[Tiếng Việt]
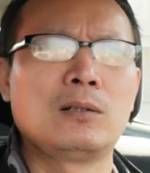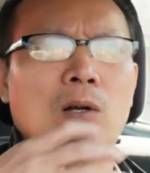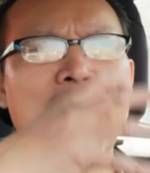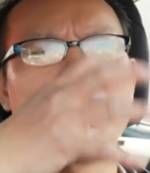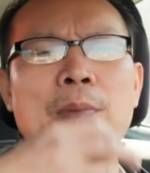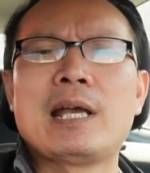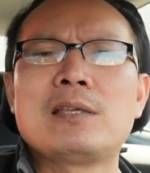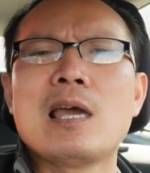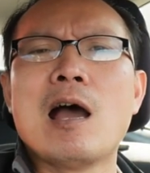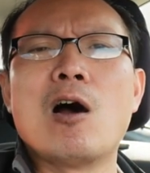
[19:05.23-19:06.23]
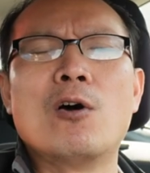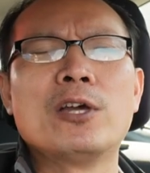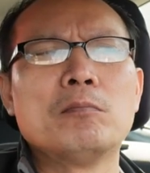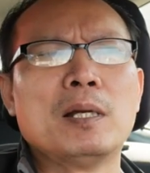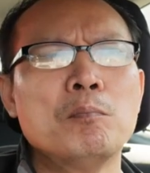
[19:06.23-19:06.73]
có đem mấy cái trái
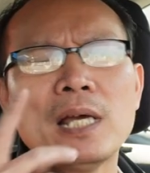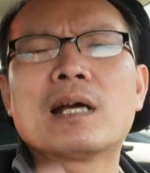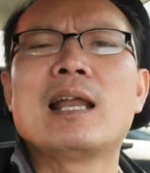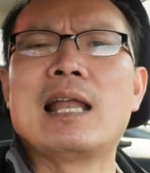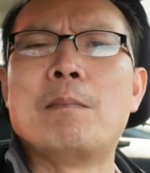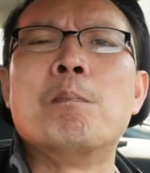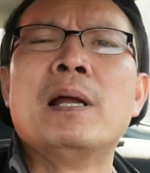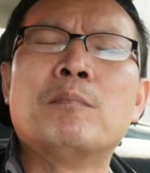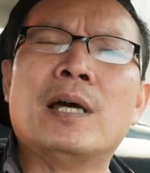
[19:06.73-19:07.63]
ổi mình biết á là bên